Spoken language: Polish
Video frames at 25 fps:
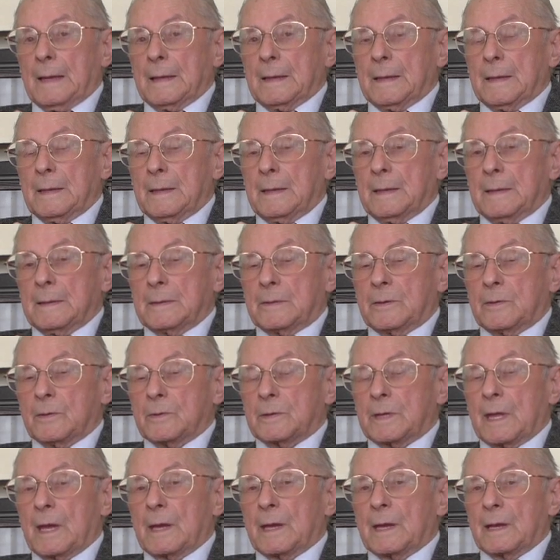I
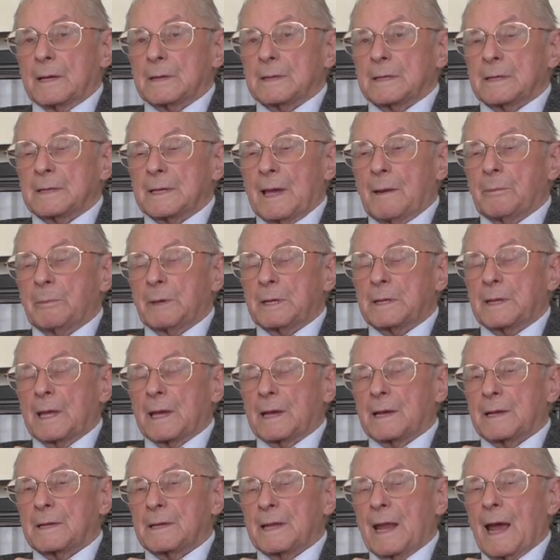tutaj
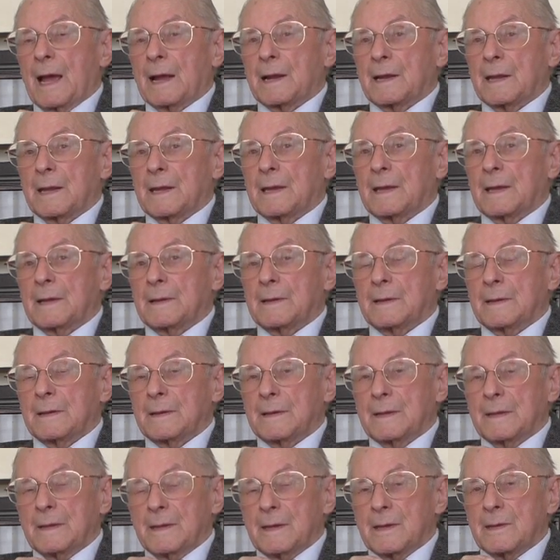zabytek nagle
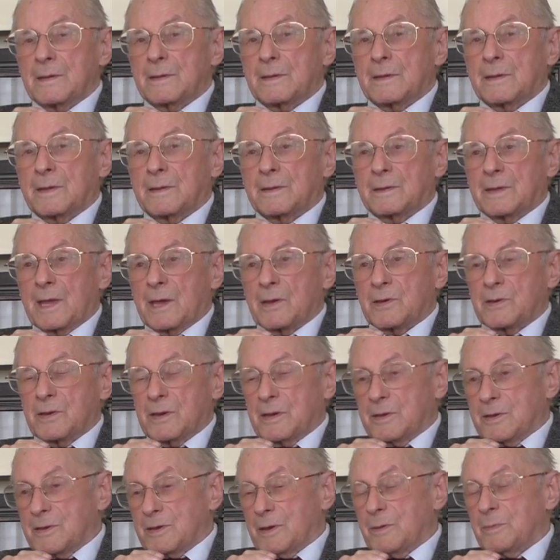jest też
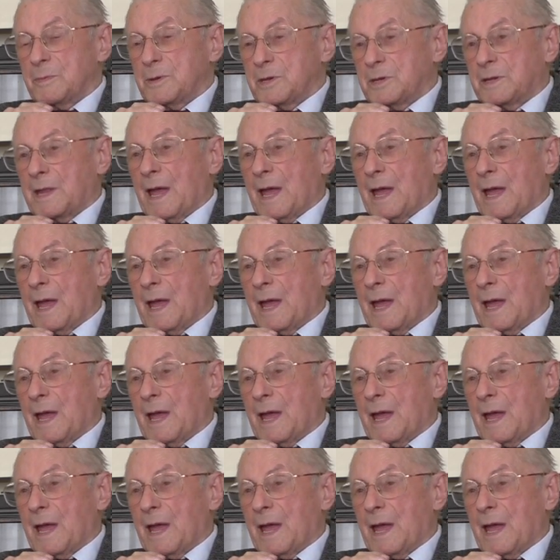czymś